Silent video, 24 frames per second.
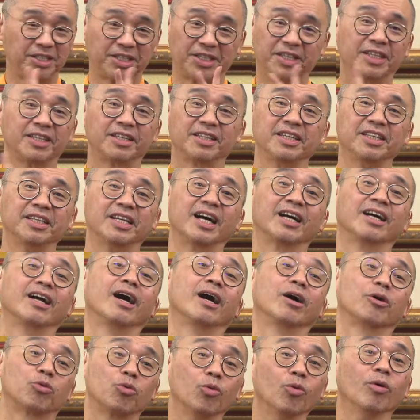轻易让
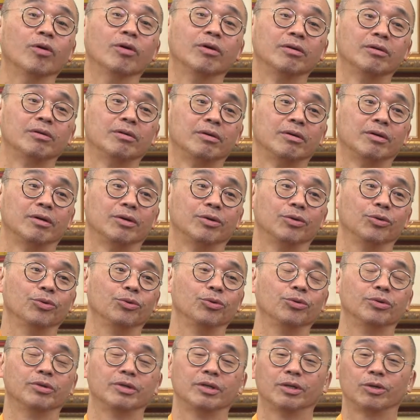它过。
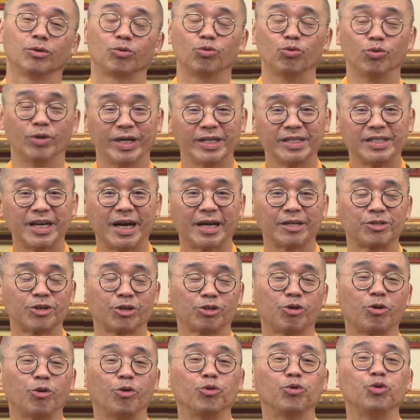古人讲叫
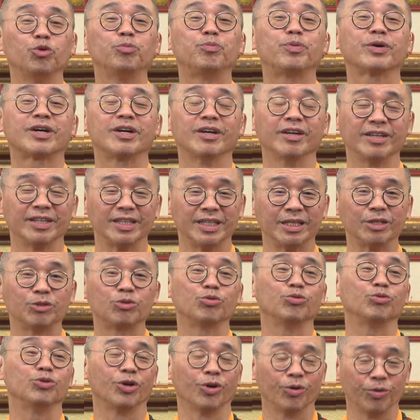做“于不可移
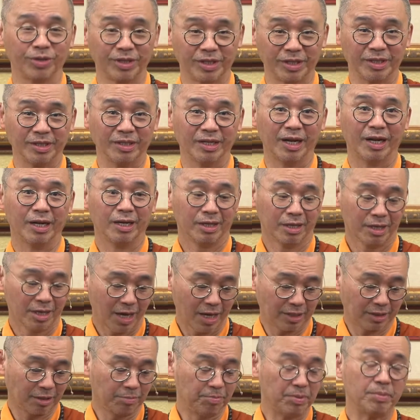处有移”啊，
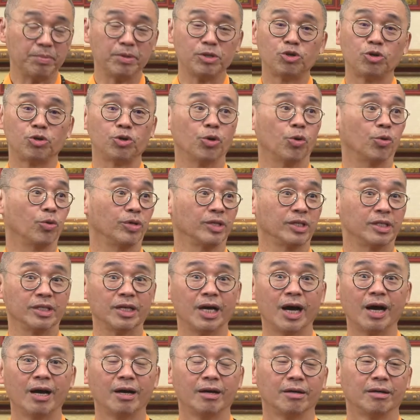啊，这明明就有移
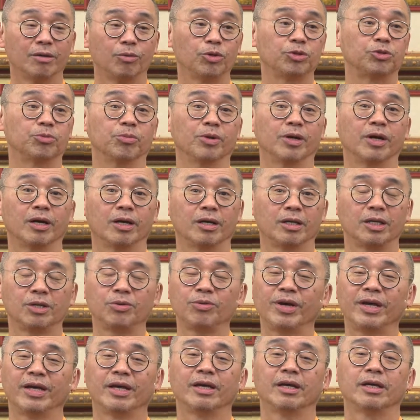啊，为什么呢？因
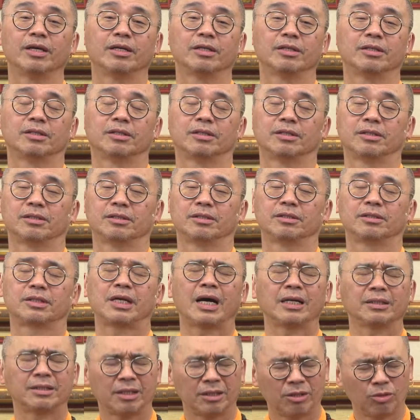为当
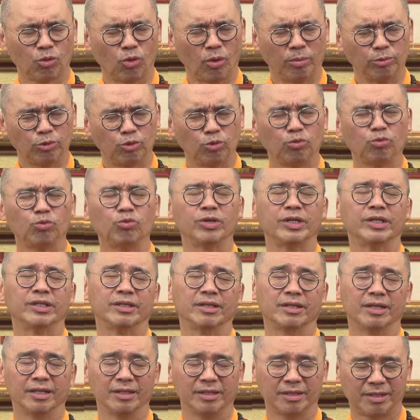然这是我们读物理的
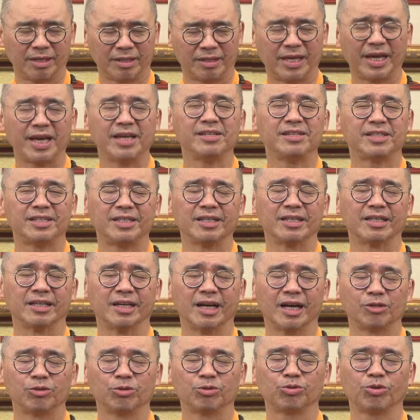人的天性
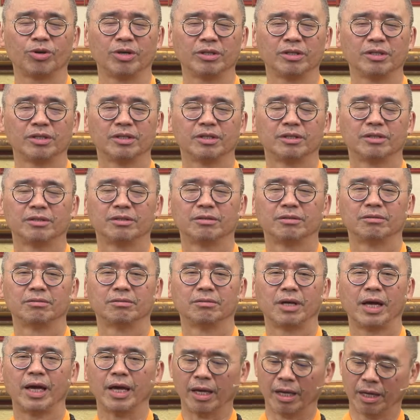啊，就是说，
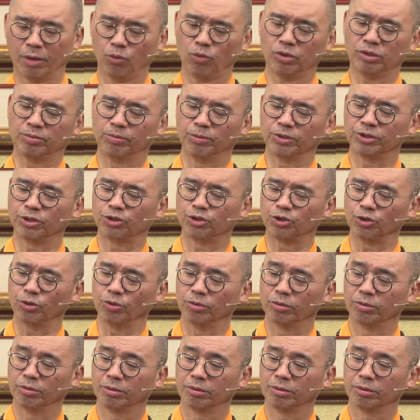哎，为什么是9？